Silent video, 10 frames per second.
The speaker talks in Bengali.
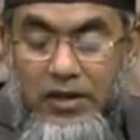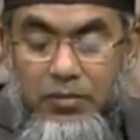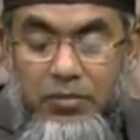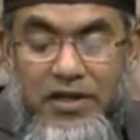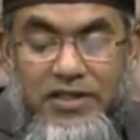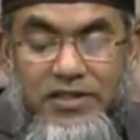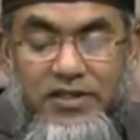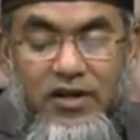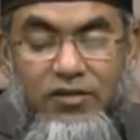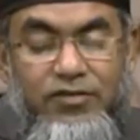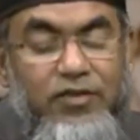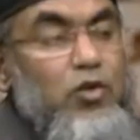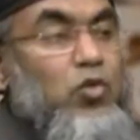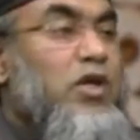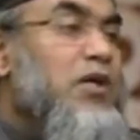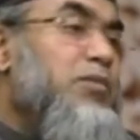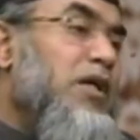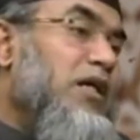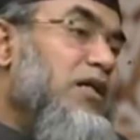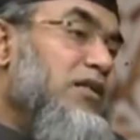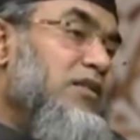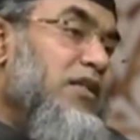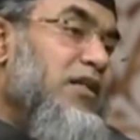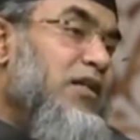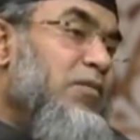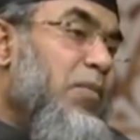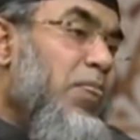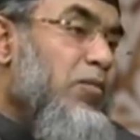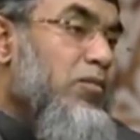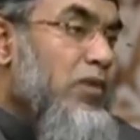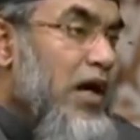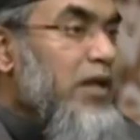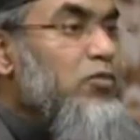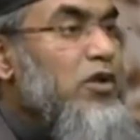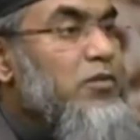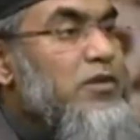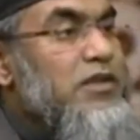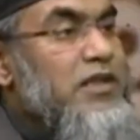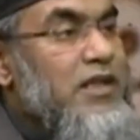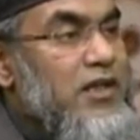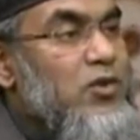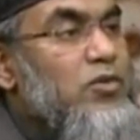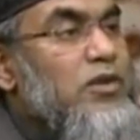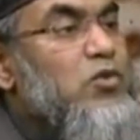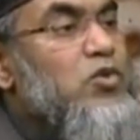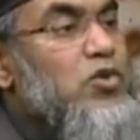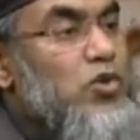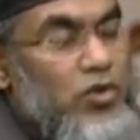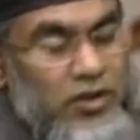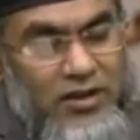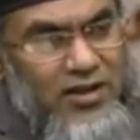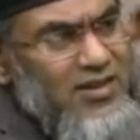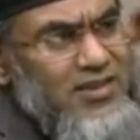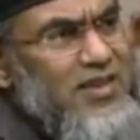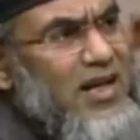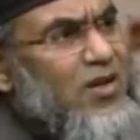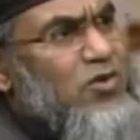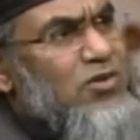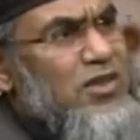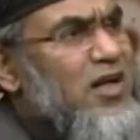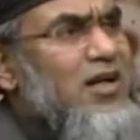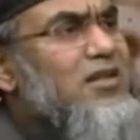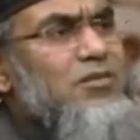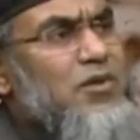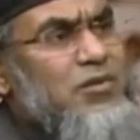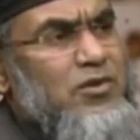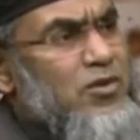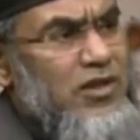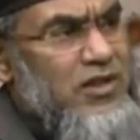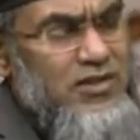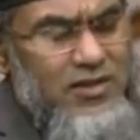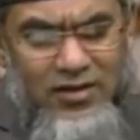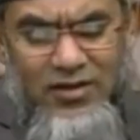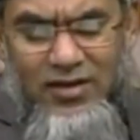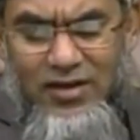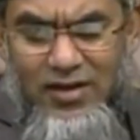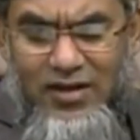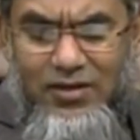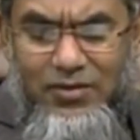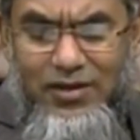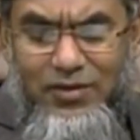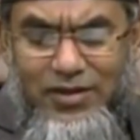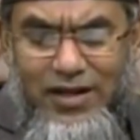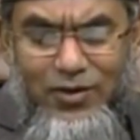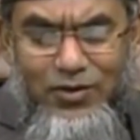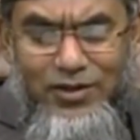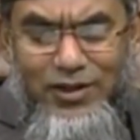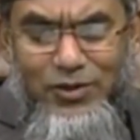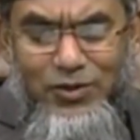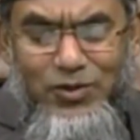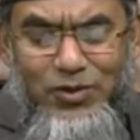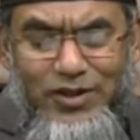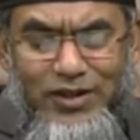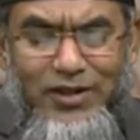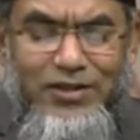মানিস্তাখাফা বিল ওলামা যারা আলেম ওলামাদেরকে হেও বা তুচ্ছ করে যেটা এখন সাংঘাতিকভাবে ধরে গেছে একেবারে আবার নাটক থেকে শুরু করে নিয়ে